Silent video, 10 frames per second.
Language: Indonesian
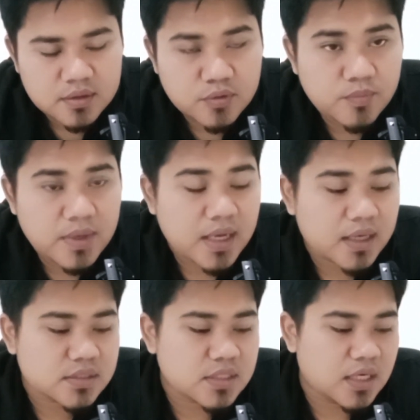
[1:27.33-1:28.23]
kumaha
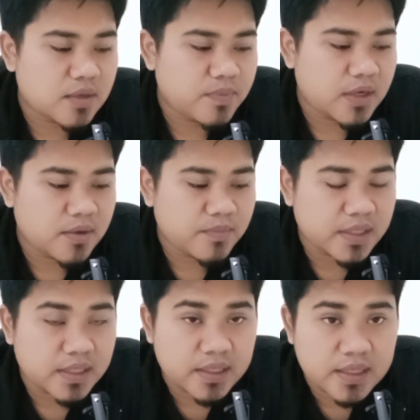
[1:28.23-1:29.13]

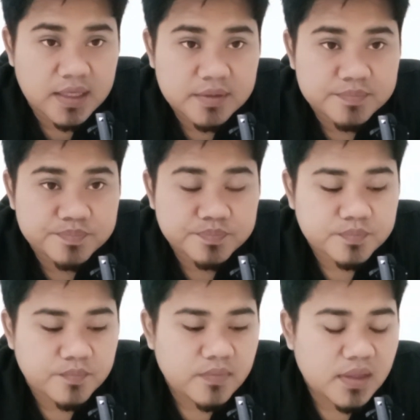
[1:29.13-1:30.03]
anak
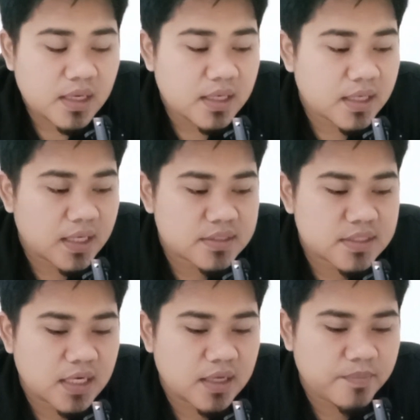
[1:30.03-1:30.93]

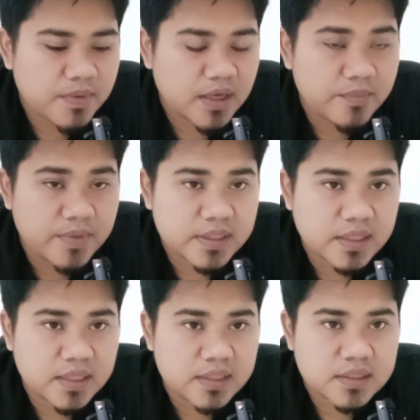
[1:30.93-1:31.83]
Kasalah
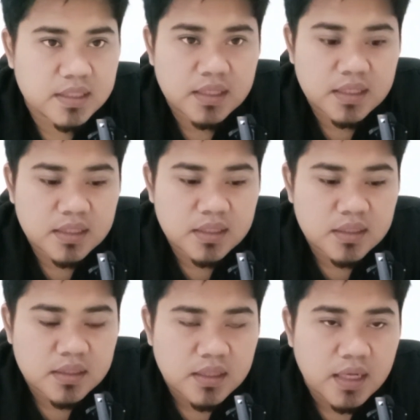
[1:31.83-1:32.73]
pahamanan teh
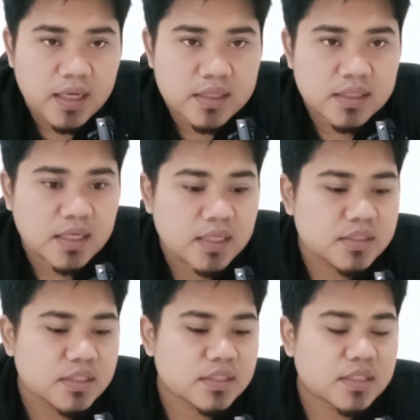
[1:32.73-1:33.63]
Ari
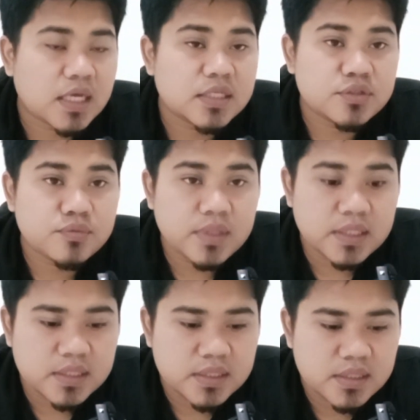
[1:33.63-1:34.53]
ngaji
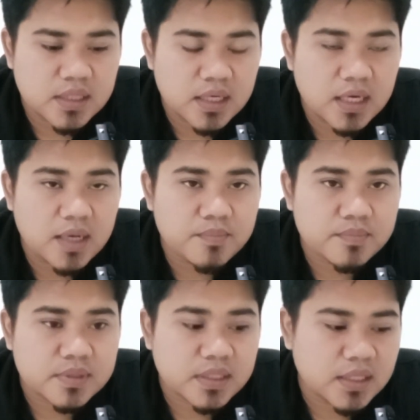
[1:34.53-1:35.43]
tajwid lam
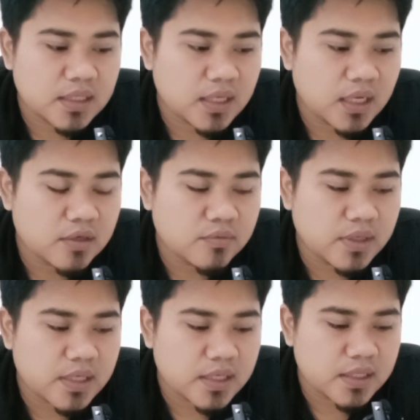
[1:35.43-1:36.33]
teh
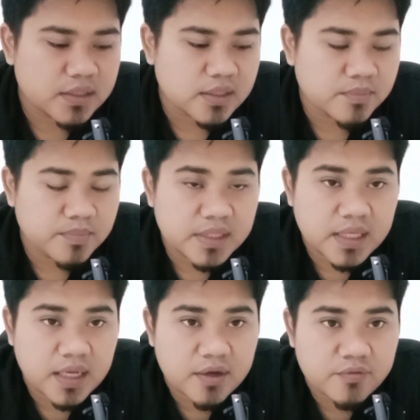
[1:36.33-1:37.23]
kaluarna teh min
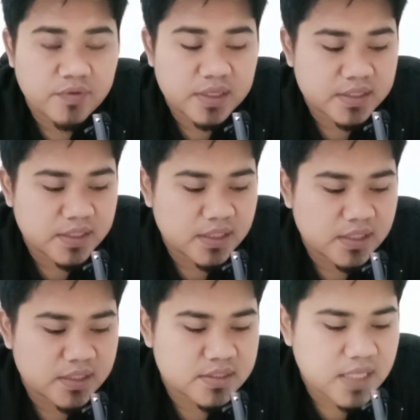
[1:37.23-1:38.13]

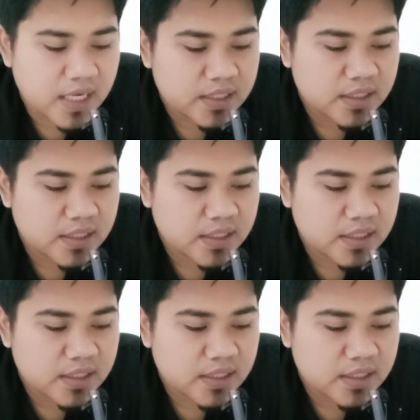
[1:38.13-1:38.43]
hafatilisan